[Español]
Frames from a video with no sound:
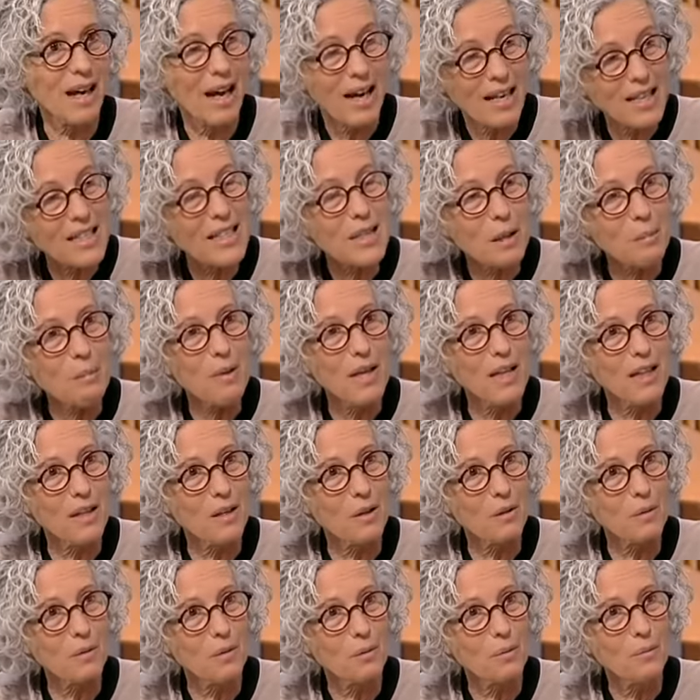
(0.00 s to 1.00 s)
a ese
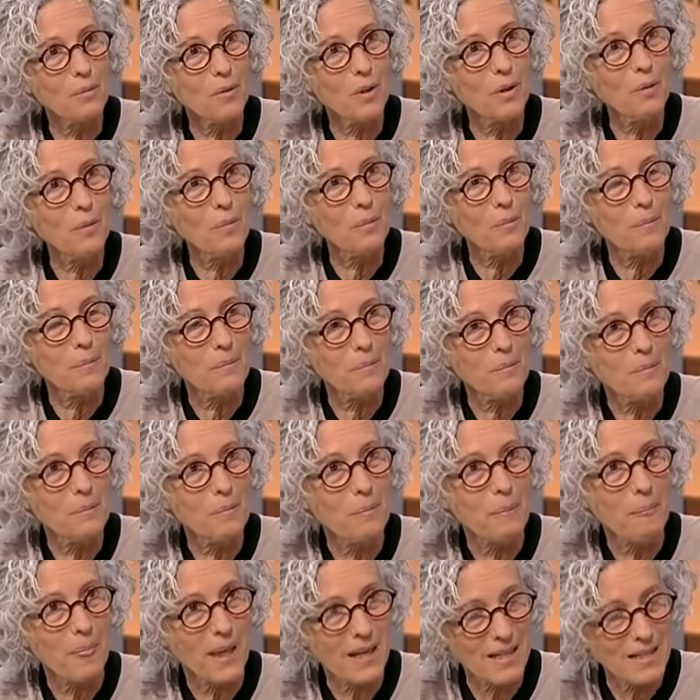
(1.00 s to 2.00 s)
medio, ¿no?
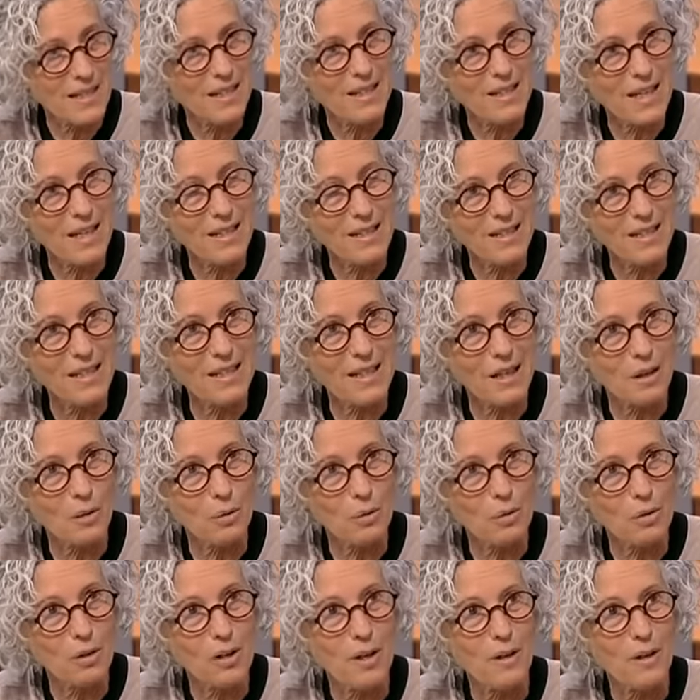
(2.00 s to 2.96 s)
Esta, es la cosa.